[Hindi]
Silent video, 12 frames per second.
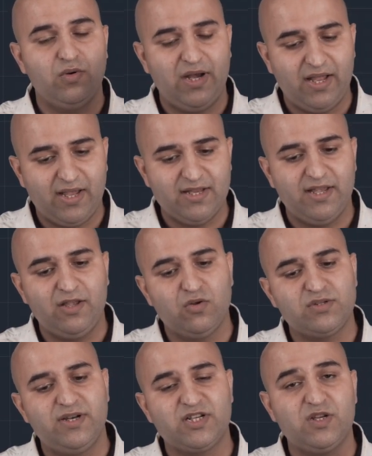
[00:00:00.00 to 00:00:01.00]
लाके जाएंगे
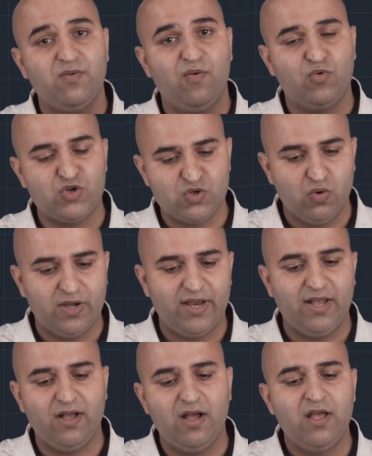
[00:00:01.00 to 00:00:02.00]
उस डायरेक्शन में आपको शो
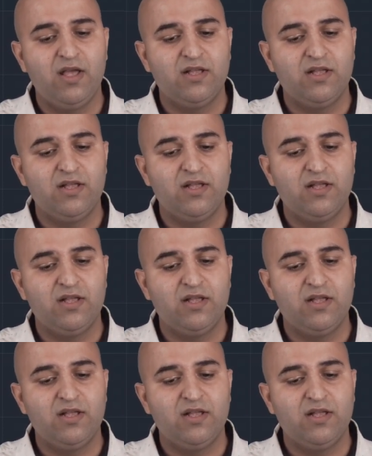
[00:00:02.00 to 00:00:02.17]
करेगा